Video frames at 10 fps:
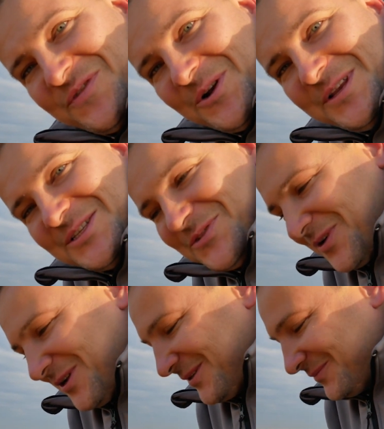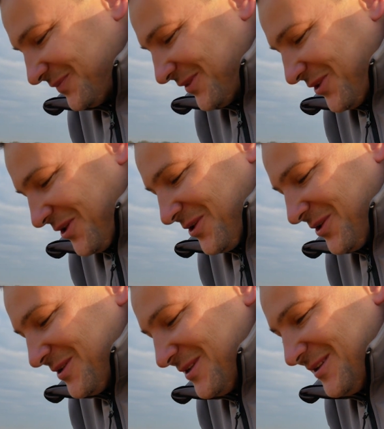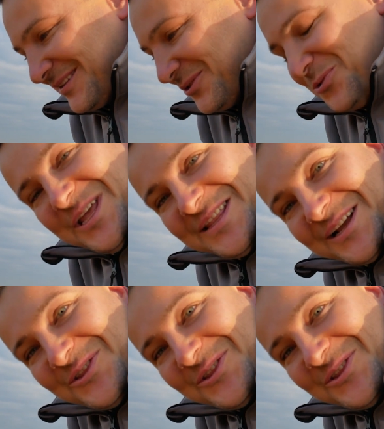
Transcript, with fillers: się w rolnictwo. To tutaj